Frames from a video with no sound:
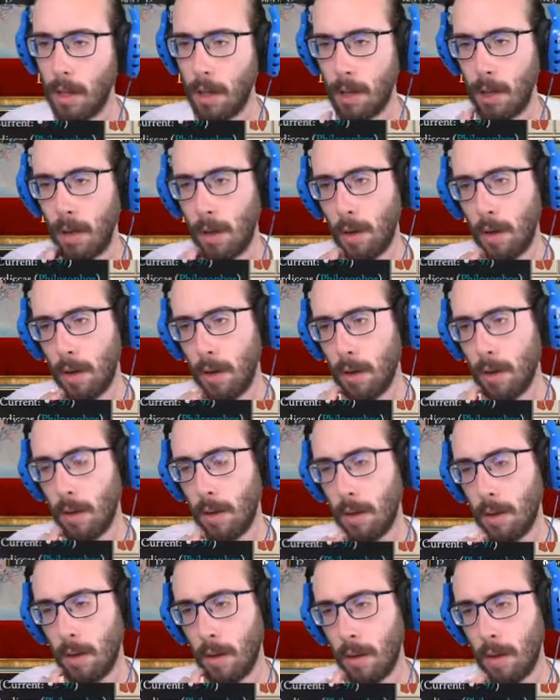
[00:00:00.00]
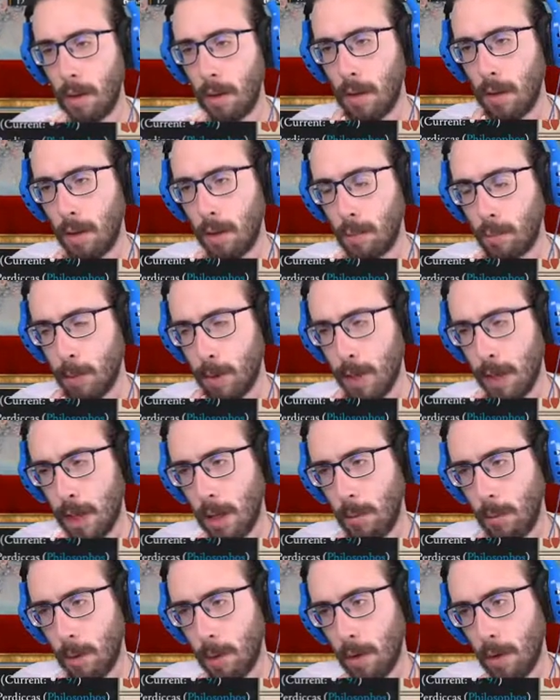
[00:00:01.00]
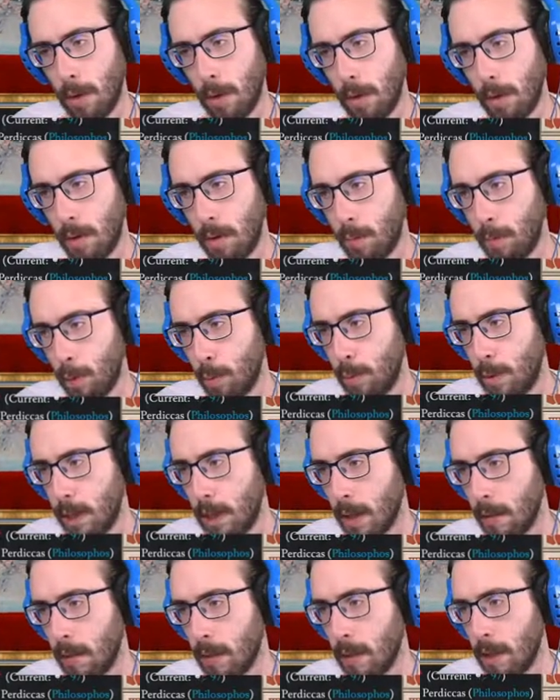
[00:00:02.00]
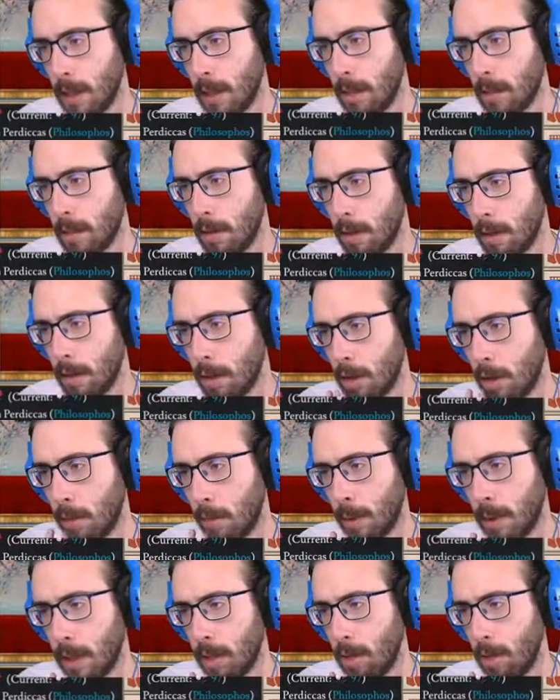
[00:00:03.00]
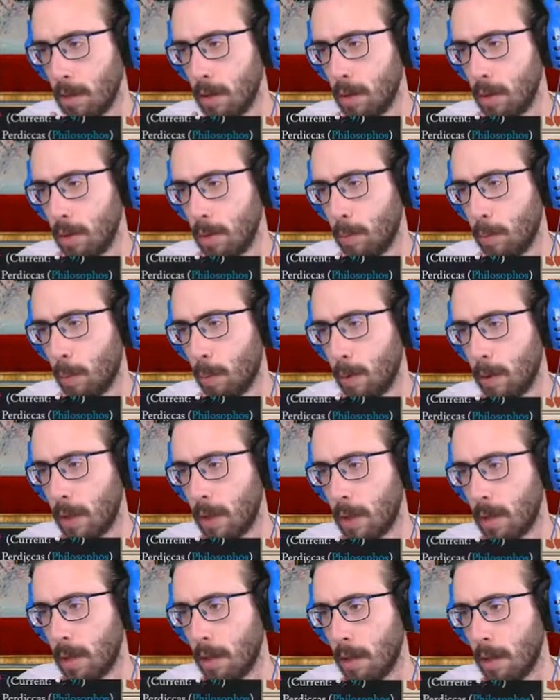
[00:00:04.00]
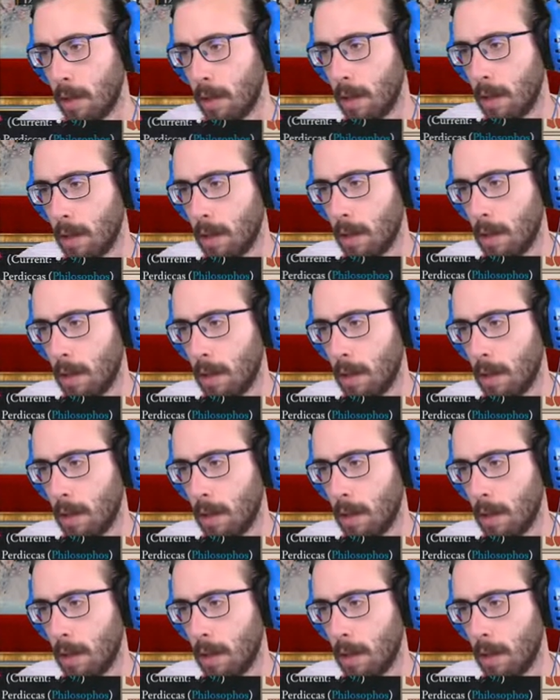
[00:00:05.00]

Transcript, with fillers: lo eh, esponiamo pubblicamente, noi perdiamo 10 di popolarità